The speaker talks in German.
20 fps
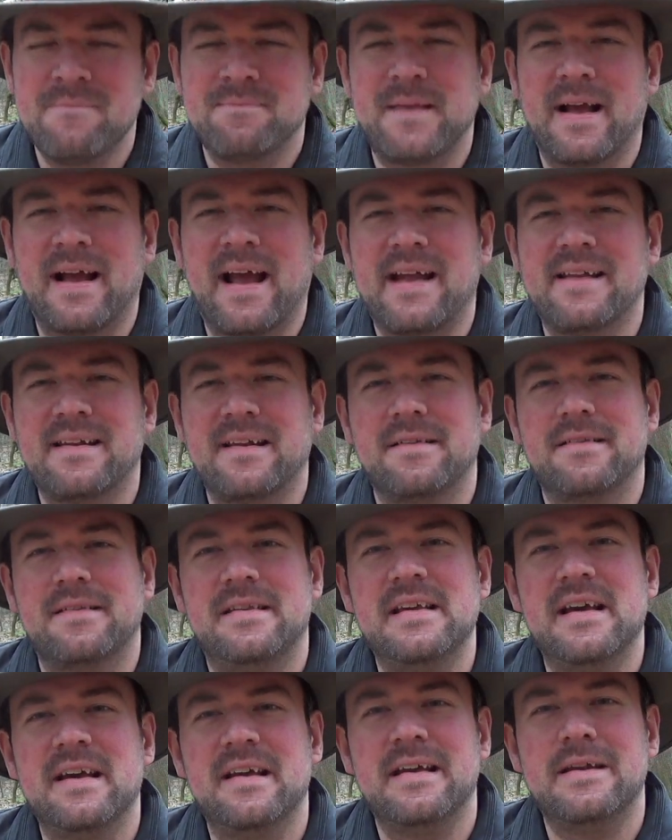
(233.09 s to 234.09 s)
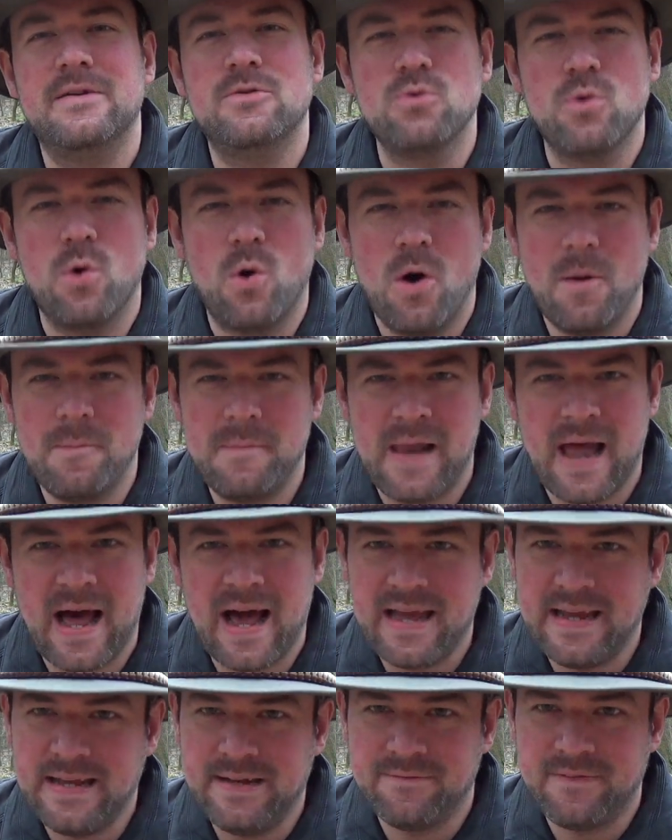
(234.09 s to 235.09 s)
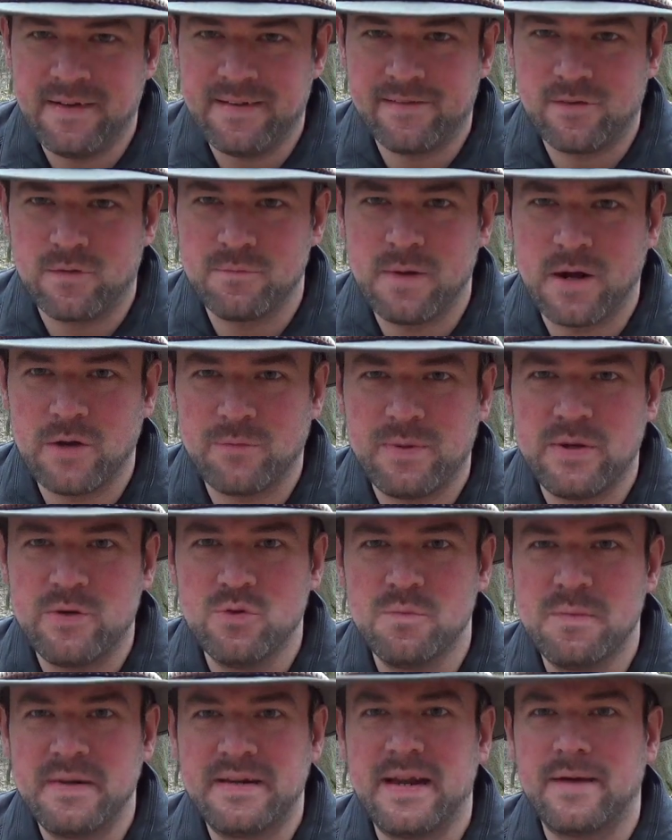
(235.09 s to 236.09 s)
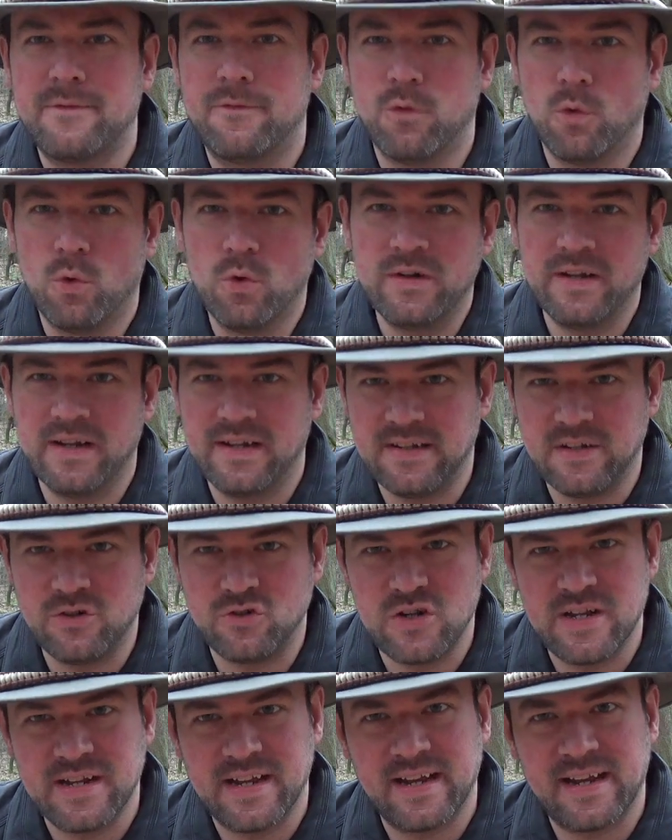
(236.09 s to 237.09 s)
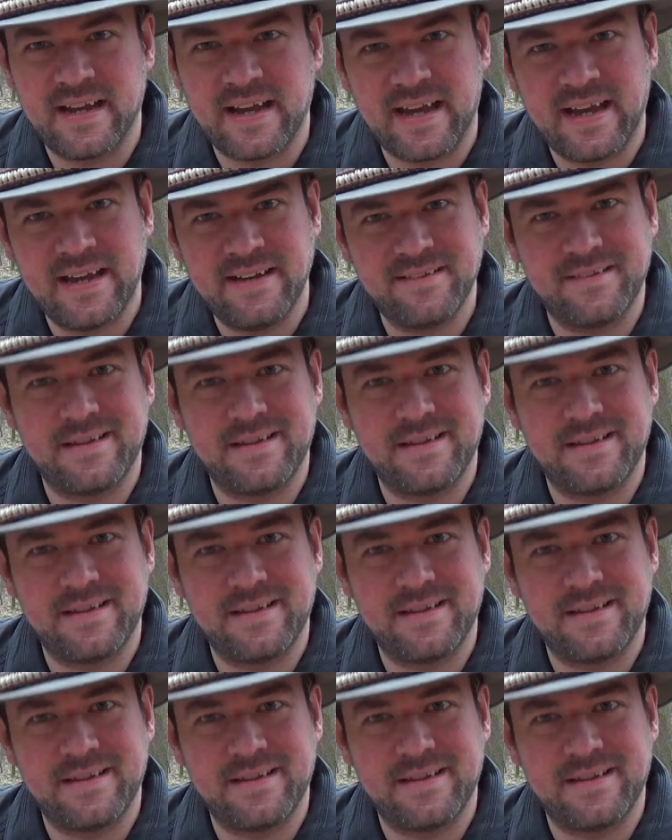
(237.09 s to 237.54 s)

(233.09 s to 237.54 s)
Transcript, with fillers: Da kann das Tier enorm leiden, wenn es zum Beispiel nur mit der Pfote in die Schlinge gerät.